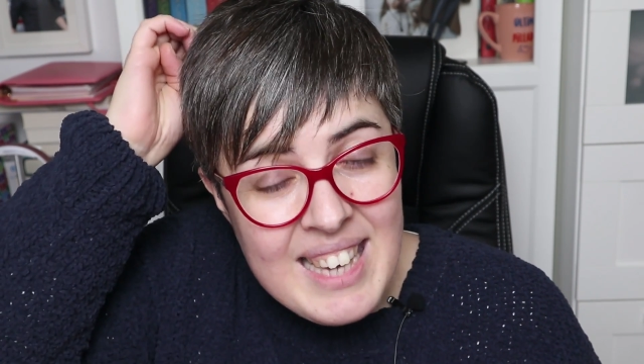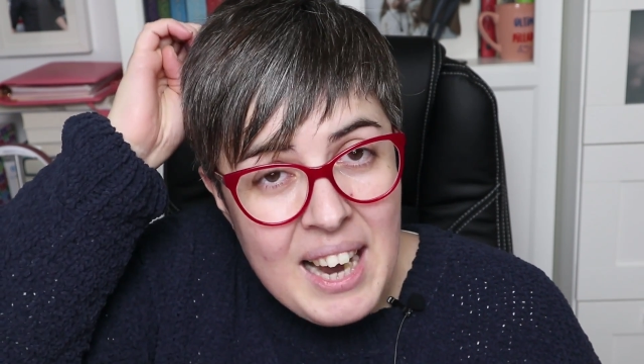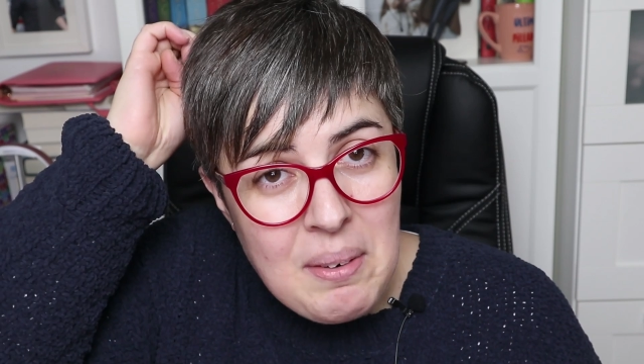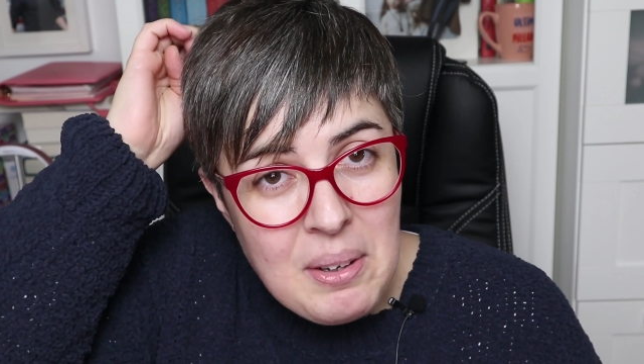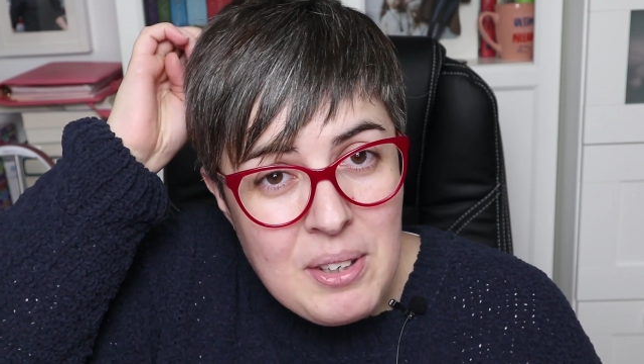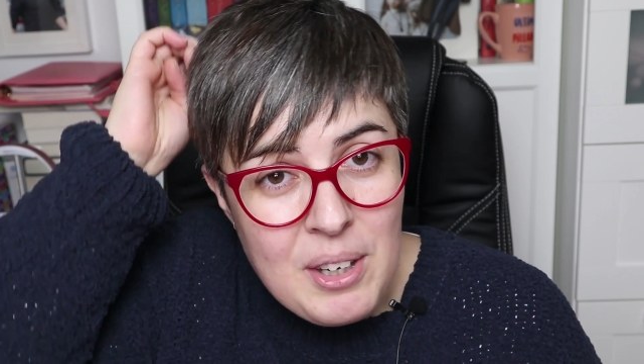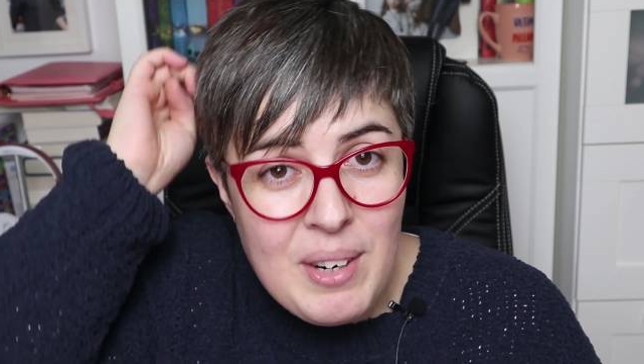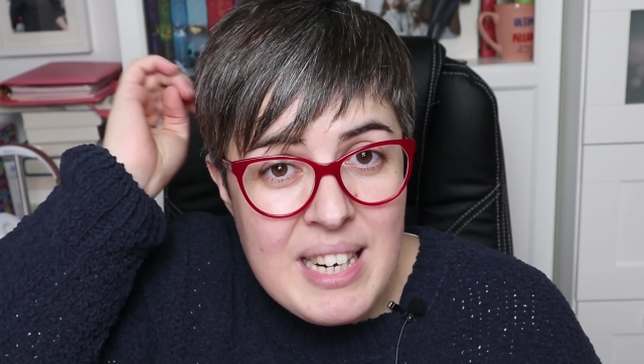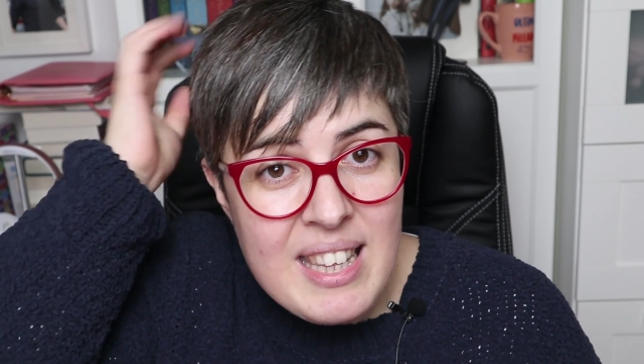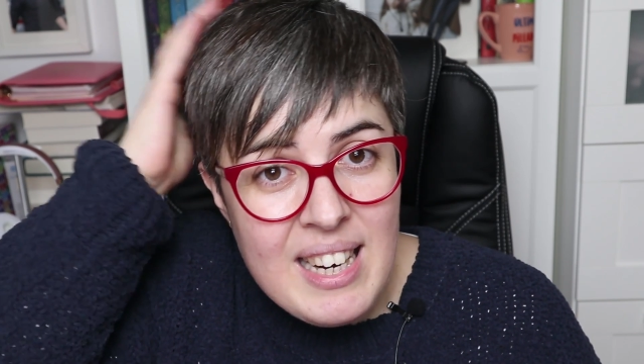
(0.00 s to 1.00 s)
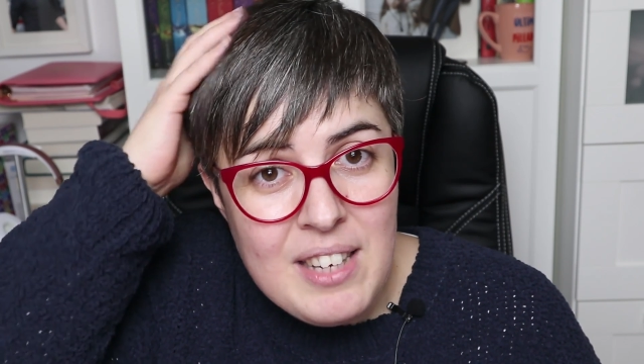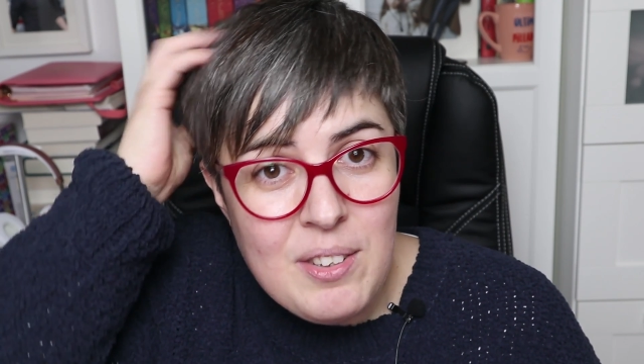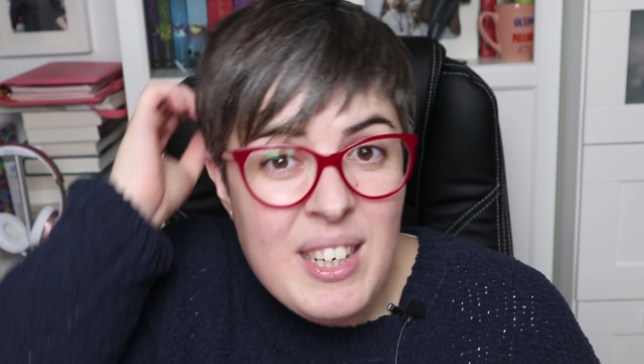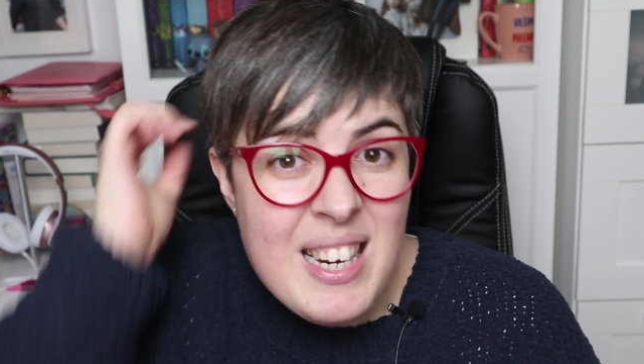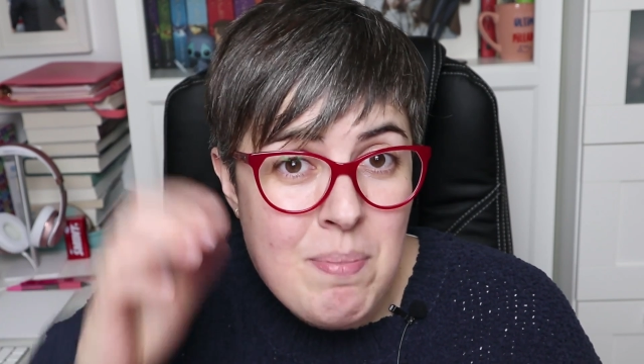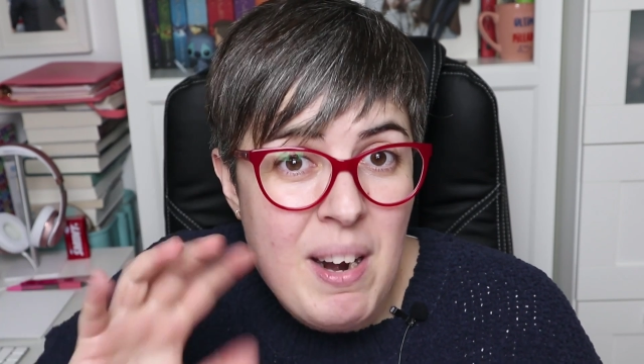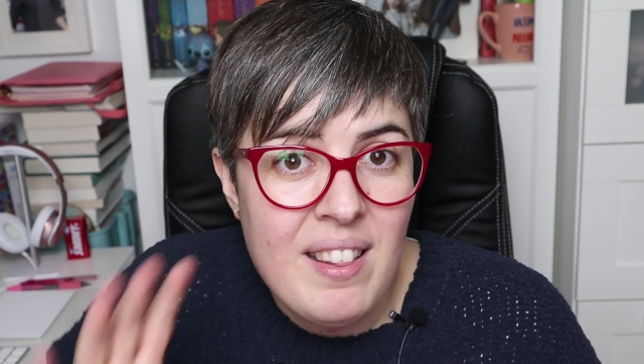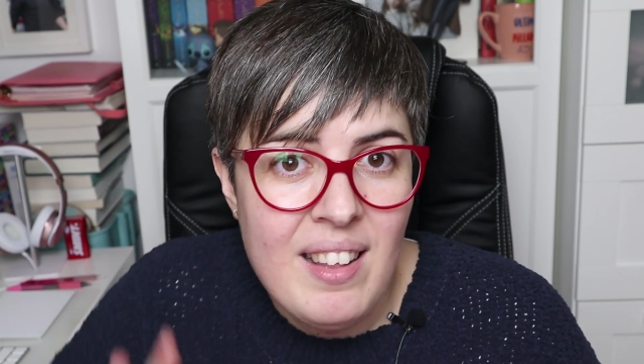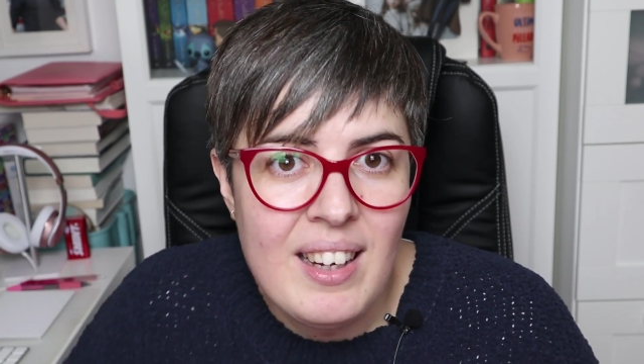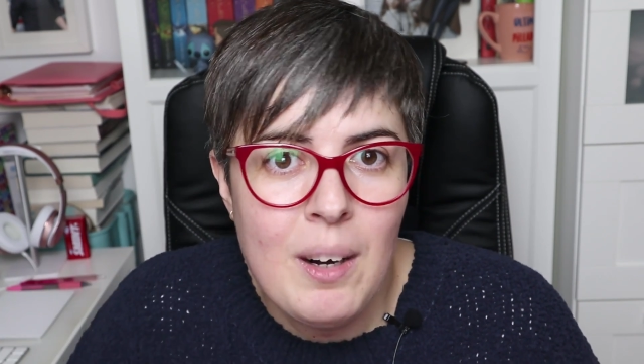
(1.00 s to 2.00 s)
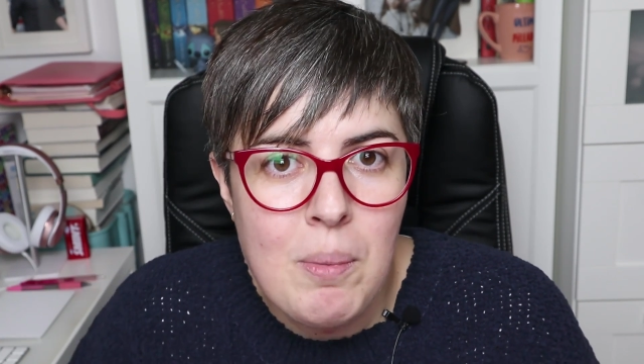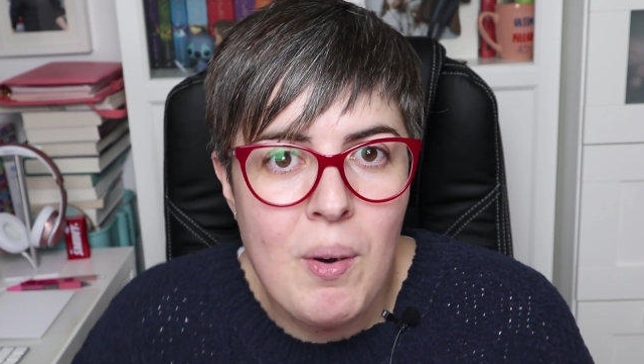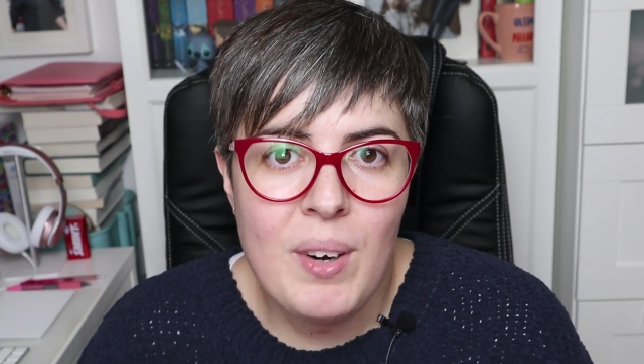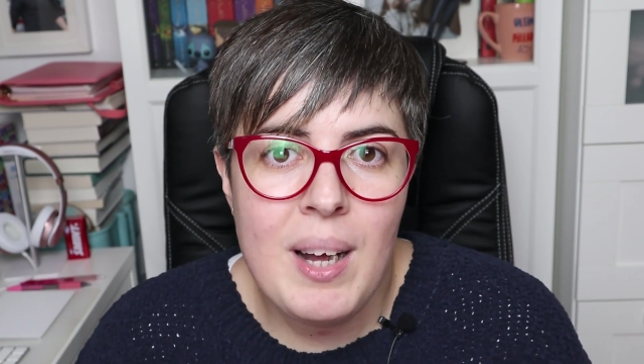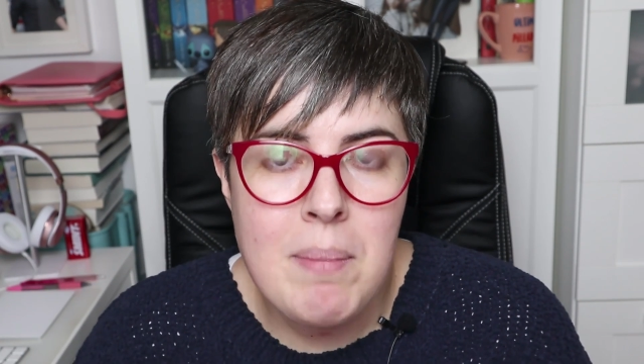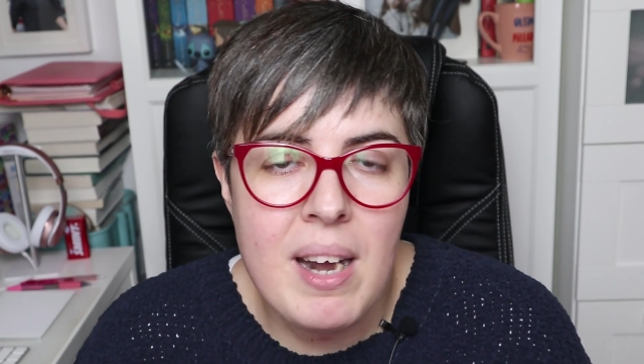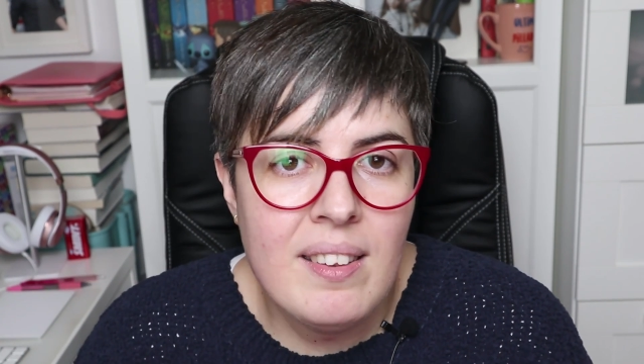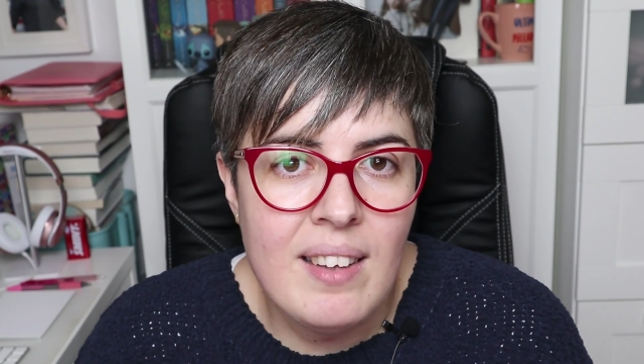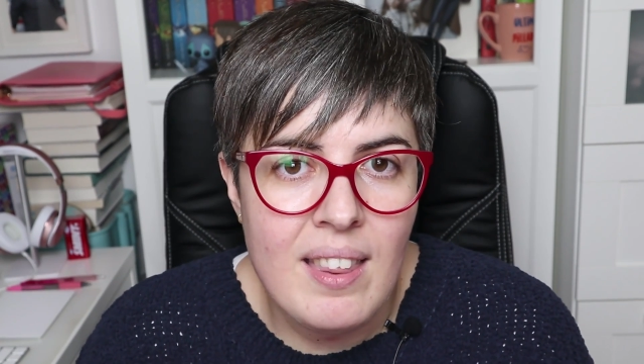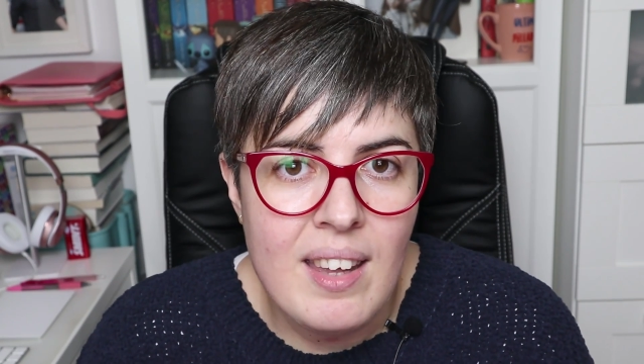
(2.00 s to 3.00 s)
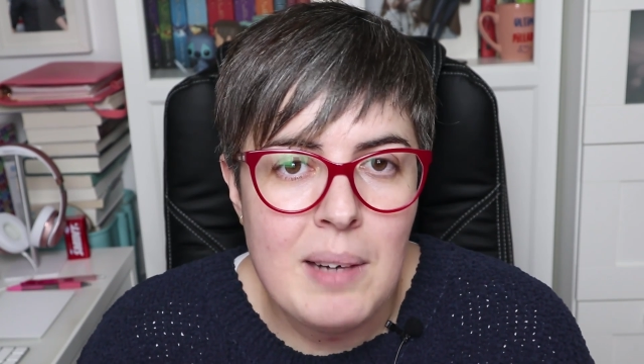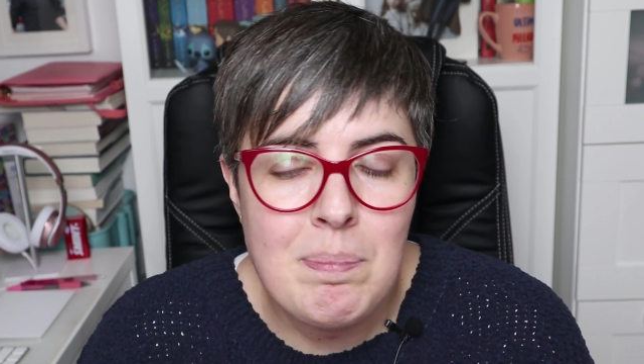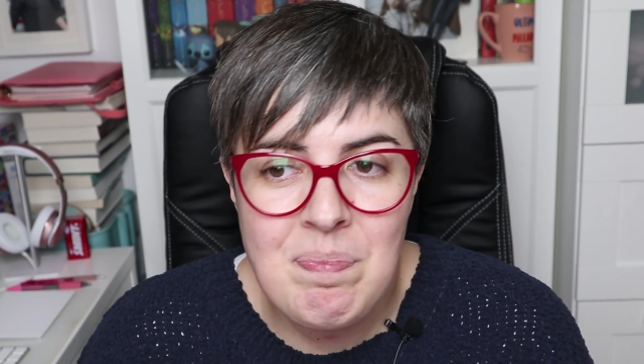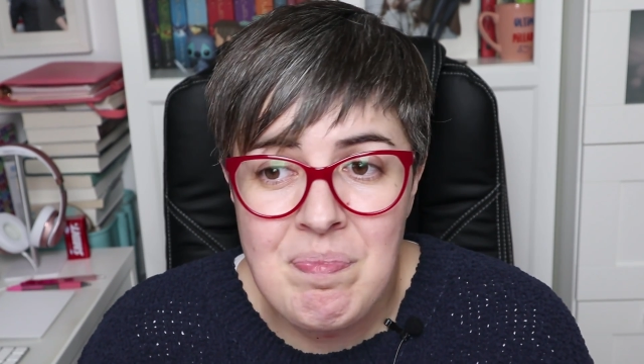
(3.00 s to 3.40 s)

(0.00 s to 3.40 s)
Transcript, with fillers: ya cuando llegó la escena yo tenía esperanza de que a lo mejor cambiaran de idea